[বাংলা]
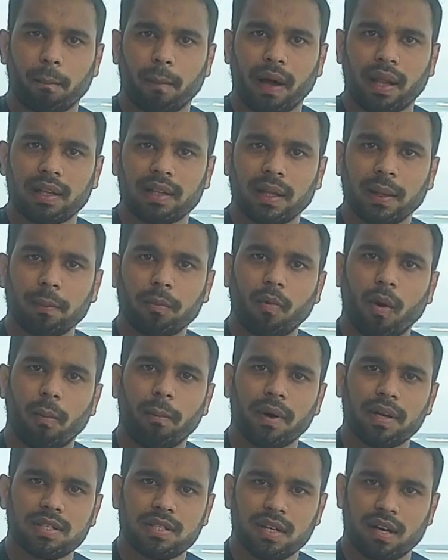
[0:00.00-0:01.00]
মালদ্বীপ
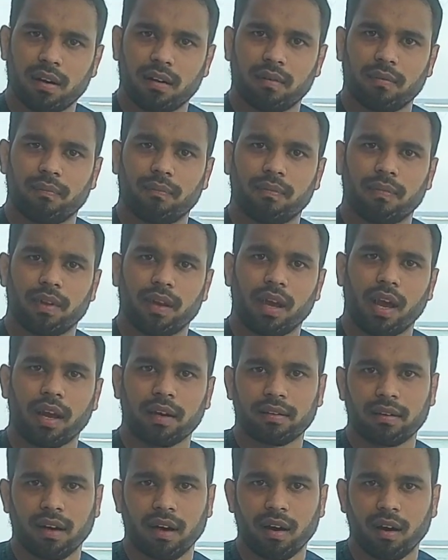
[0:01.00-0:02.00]
গভর্নমেন্টের
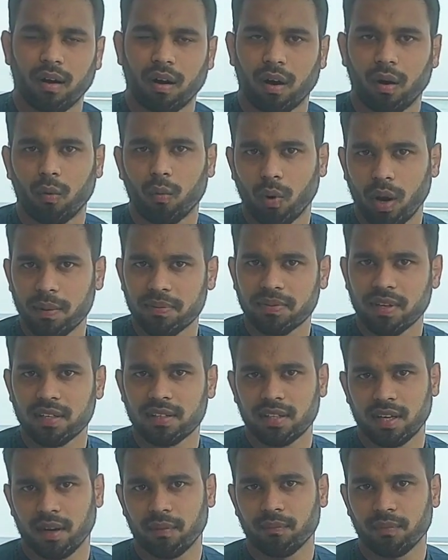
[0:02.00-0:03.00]
একটা
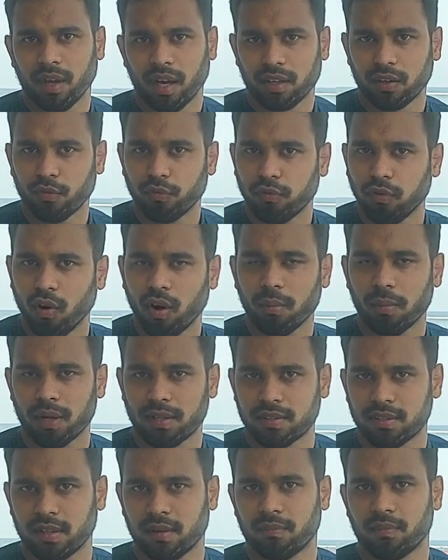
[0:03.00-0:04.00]
ওয়েবসাইটে একটি ফর্ম
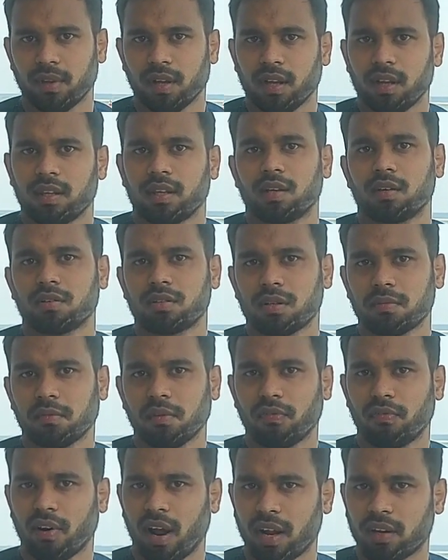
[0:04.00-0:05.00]
আছে ধীরে হচ্ছে
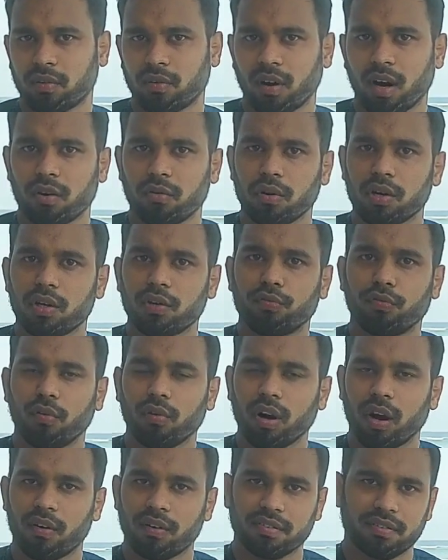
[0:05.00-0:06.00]
আপনি ফ্লাইট করার টোয়েন্টি
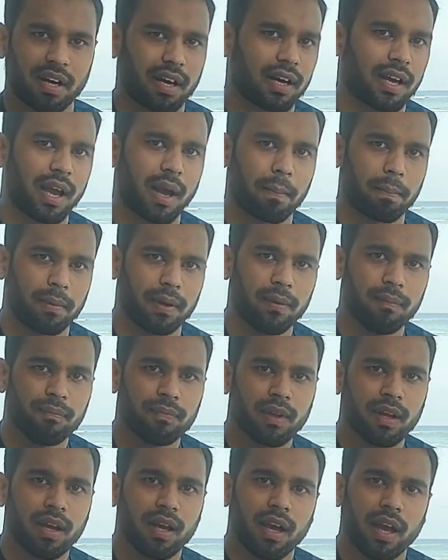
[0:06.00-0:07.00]
ফোর আওয়ার্স আগে আপনি
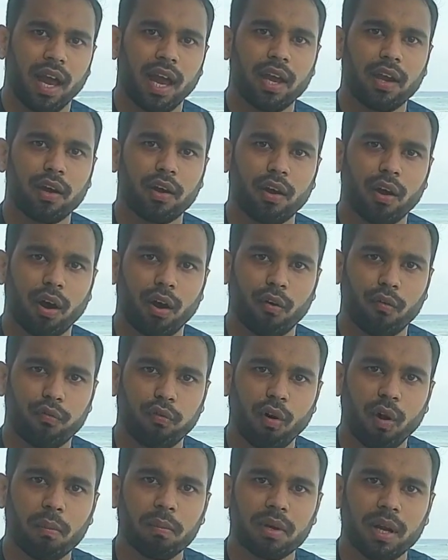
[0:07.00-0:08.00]
এই
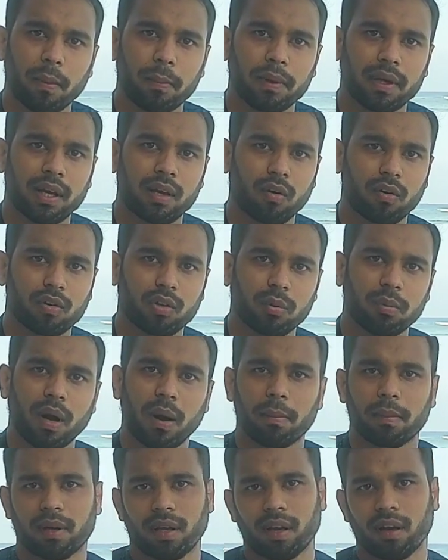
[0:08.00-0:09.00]
ফর্মটি আপনি কি করতে হবে
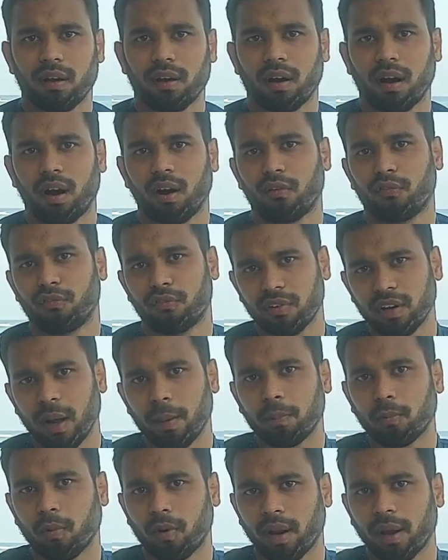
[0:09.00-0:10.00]
আপনাকে ফিল
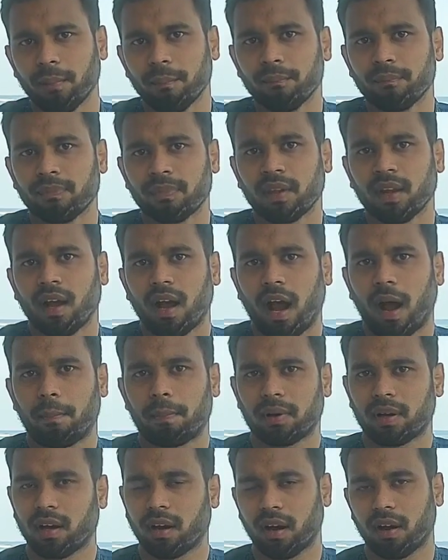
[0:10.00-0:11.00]
করে
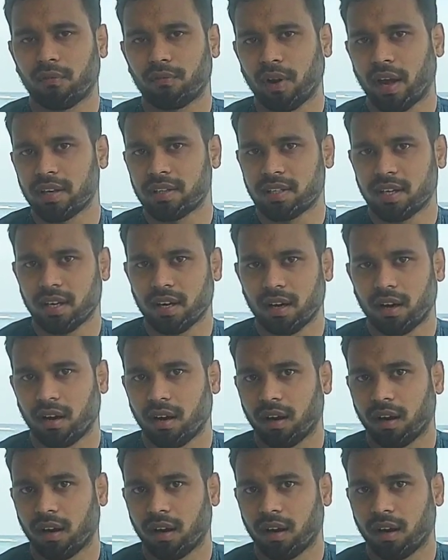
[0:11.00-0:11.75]
আপনাকে ফ্লাইটে